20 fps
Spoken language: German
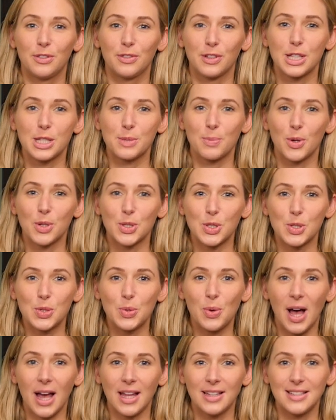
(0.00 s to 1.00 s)
Fritzbox
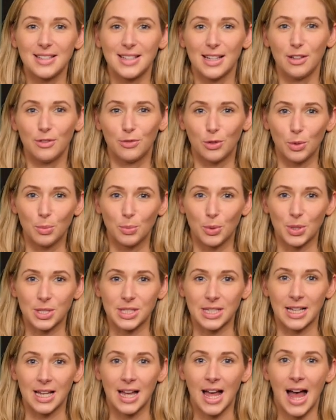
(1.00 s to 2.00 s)
nur eine
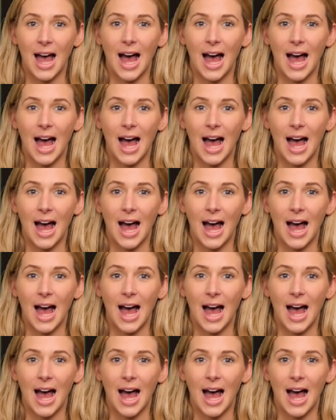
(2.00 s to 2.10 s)
Telefonbuchse.